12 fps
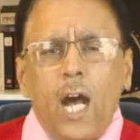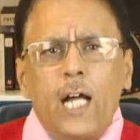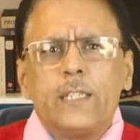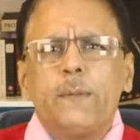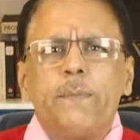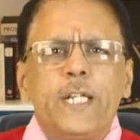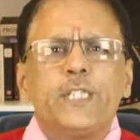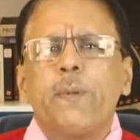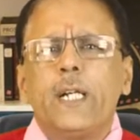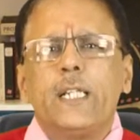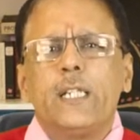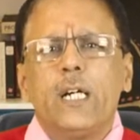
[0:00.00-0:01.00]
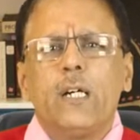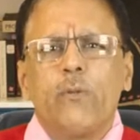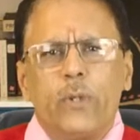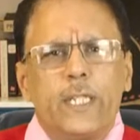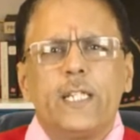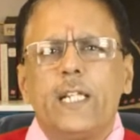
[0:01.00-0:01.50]
அதை பேஸ் பண்ணி தான்
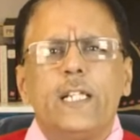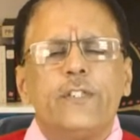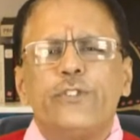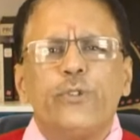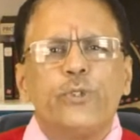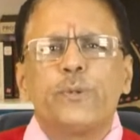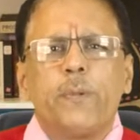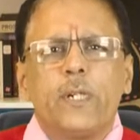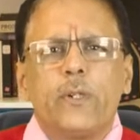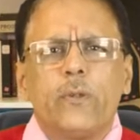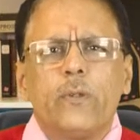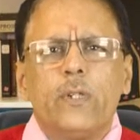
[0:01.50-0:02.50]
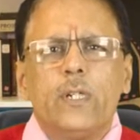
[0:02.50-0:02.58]
ஒரு கெரியரை சூஸ் பண்ணணும்